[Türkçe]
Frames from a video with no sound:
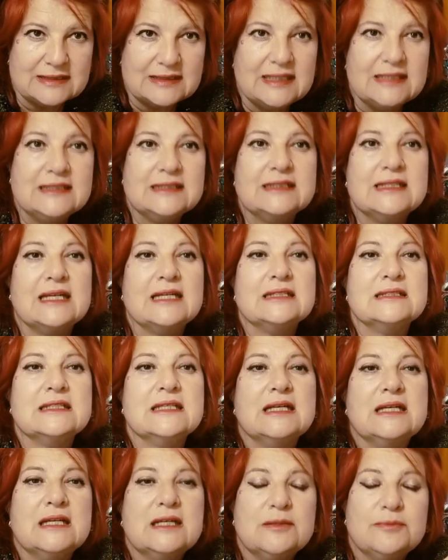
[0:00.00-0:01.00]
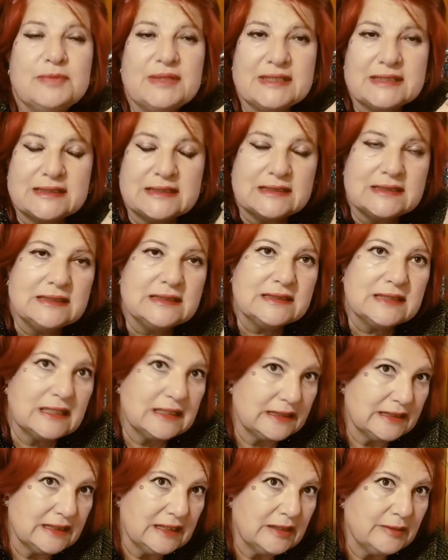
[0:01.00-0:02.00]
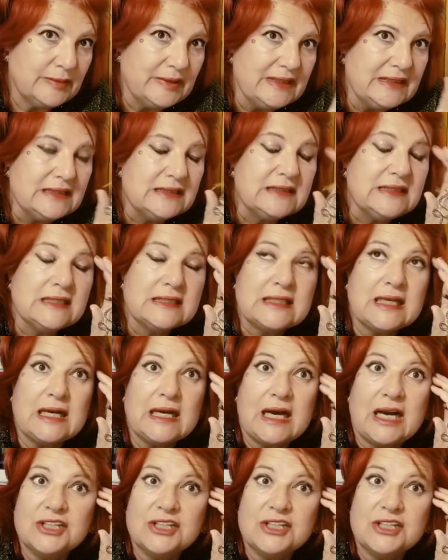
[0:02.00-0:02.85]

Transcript: Yeniden birisi sizi arayabilir ya da